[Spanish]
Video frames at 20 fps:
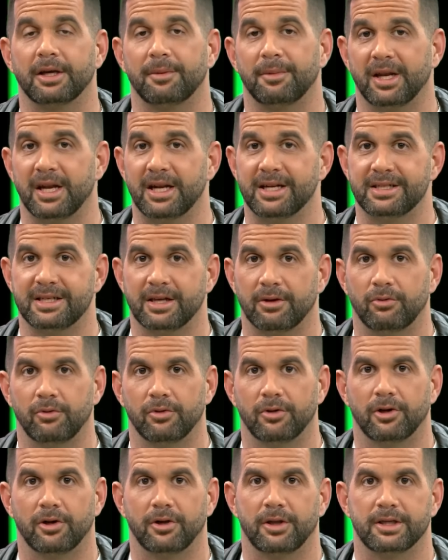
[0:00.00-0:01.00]
También el
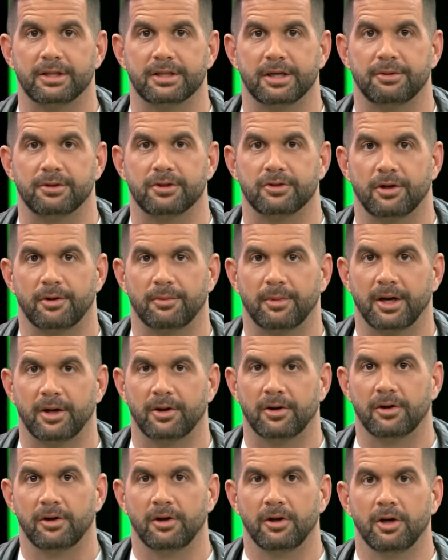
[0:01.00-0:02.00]
segundo de Xavi, su
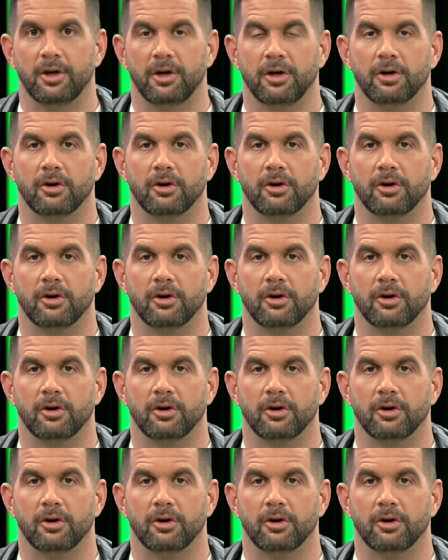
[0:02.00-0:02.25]
hermano